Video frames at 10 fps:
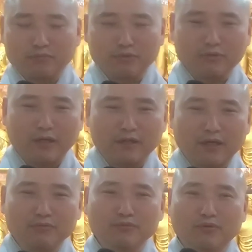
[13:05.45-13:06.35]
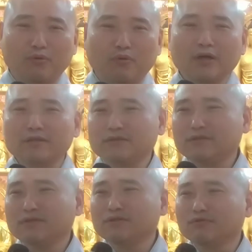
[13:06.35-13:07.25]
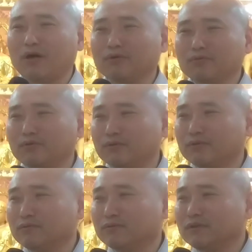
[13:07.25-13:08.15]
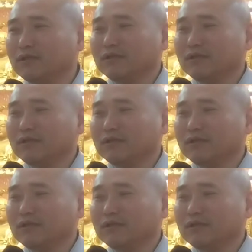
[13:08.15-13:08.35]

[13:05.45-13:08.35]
몰고 가다 보면 고양이 치기도 하고요.